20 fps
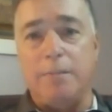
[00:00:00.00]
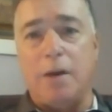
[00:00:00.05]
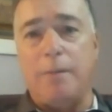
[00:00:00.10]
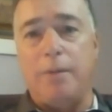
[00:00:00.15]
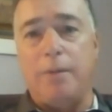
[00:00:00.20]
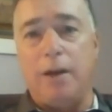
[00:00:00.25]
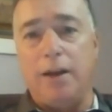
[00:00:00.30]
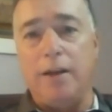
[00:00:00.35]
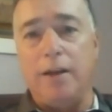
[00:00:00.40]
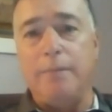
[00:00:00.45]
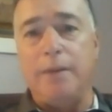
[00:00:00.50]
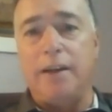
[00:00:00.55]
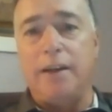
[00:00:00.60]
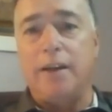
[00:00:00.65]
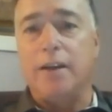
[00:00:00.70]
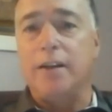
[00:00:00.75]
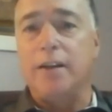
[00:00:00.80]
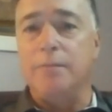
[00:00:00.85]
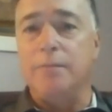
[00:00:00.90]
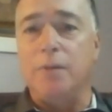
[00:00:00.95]
parlait, mais
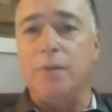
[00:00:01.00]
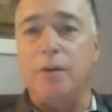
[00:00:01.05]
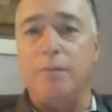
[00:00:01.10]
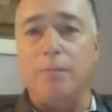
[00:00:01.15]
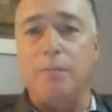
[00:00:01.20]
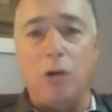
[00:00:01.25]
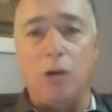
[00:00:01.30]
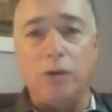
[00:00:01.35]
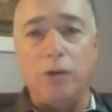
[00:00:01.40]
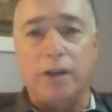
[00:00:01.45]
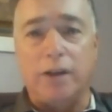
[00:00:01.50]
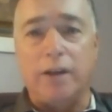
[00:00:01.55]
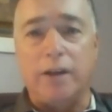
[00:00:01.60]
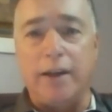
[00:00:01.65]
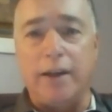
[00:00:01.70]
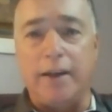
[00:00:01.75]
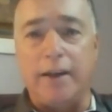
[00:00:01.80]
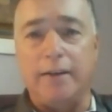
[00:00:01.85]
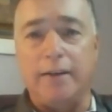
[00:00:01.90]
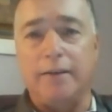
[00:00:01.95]
quand il m'a
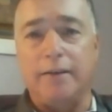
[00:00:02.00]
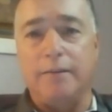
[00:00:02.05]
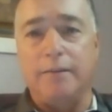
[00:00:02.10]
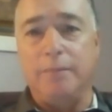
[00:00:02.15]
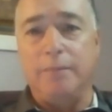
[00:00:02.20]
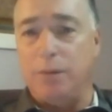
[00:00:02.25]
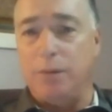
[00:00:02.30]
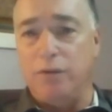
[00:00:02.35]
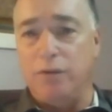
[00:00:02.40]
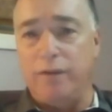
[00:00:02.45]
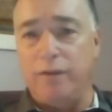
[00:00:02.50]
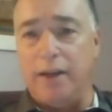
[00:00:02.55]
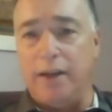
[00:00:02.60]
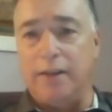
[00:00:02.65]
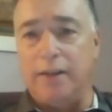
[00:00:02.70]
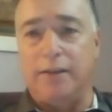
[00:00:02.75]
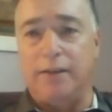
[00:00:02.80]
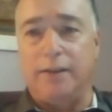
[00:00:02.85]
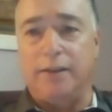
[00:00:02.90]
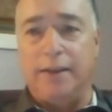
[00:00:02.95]
montré, Bible
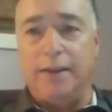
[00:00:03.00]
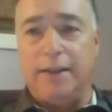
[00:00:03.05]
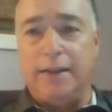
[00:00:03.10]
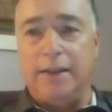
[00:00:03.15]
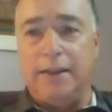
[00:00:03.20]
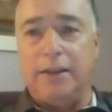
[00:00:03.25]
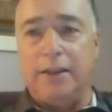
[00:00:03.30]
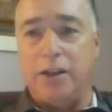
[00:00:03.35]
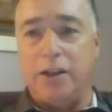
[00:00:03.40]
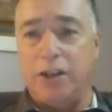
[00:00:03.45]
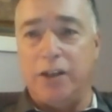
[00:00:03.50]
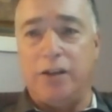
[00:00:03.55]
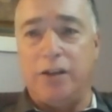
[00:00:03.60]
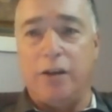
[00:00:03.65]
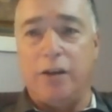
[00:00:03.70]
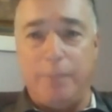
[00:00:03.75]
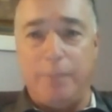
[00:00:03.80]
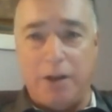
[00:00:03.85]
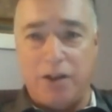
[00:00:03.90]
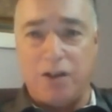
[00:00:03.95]
ouverte, que j'étais
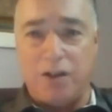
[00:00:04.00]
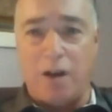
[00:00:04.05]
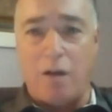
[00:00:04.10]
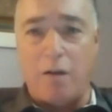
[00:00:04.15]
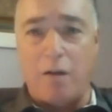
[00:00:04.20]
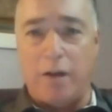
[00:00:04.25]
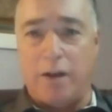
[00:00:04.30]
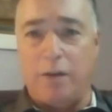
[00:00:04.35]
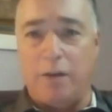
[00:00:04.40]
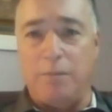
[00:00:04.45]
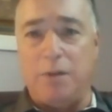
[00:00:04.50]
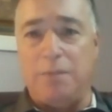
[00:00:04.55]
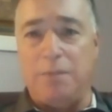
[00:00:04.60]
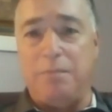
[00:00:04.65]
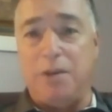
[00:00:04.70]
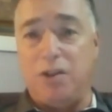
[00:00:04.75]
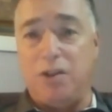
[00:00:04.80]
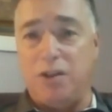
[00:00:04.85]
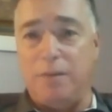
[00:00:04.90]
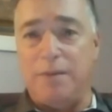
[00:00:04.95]
un pécheur et que mes
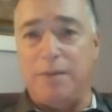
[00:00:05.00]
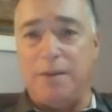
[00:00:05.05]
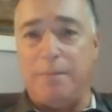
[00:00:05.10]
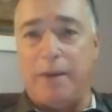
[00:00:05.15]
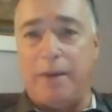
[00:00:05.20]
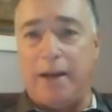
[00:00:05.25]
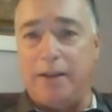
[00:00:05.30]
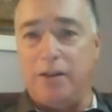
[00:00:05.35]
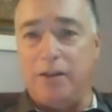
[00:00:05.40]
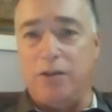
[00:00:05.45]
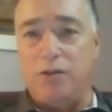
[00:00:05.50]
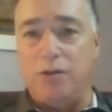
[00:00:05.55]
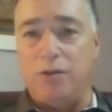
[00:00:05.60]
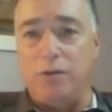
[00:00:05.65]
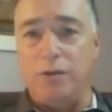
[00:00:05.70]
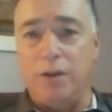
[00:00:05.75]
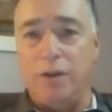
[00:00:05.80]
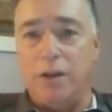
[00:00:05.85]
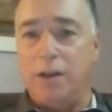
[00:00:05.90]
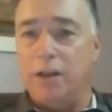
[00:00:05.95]
péchés me séparaient de
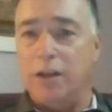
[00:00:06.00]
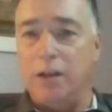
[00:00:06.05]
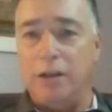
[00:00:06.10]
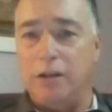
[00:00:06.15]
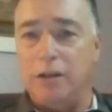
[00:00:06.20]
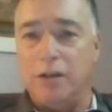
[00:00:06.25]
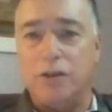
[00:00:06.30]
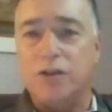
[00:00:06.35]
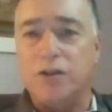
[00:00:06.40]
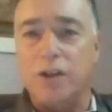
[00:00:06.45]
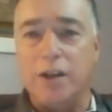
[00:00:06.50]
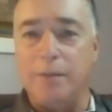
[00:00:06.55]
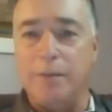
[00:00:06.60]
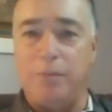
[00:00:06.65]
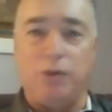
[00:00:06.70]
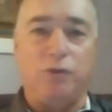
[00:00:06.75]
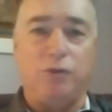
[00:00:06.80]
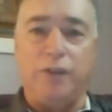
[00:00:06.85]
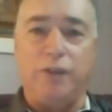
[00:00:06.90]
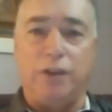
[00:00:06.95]
Dieu, là, je ne l'ai
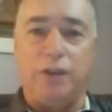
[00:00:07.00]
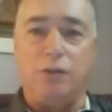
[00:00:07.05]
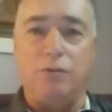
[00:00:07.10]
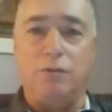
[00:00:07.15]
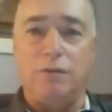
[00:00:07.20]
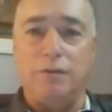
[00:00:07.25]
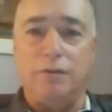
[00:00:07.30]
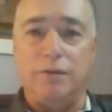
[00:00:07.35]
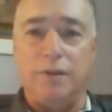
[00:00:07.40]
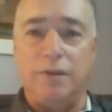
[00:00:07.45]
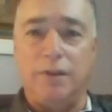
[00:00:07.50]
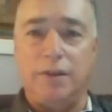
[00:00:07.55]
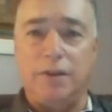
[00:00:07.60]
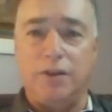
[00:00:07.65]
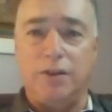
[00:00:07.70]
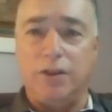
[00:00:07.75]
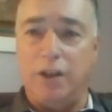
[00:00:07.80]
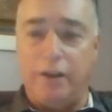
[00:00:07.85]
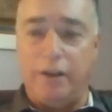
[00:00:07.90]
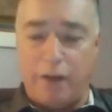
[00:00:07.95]
pas trouvé drôle.
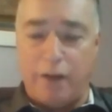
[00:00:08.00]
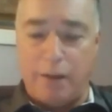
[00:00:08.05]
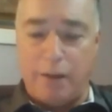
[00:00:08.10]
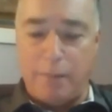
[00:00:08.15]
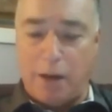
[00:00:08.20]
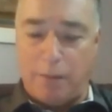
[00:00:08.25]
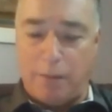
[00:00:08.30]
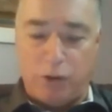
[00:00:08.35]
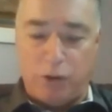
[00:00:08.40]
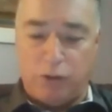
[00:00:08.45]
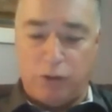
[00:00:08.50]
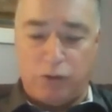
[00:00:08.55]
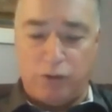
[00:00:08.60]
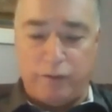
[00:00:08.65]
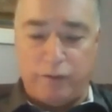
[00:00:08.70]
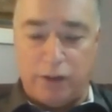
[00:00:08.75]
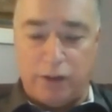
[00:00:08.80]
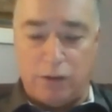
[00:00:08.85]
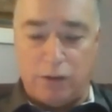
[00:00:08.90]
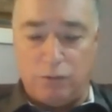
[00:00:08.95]
Je ne l'ai vraiment pas
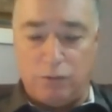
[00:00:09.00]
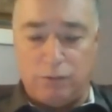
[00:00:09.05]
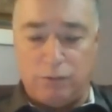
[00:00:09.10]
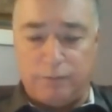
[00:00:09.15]
trouvé drôle.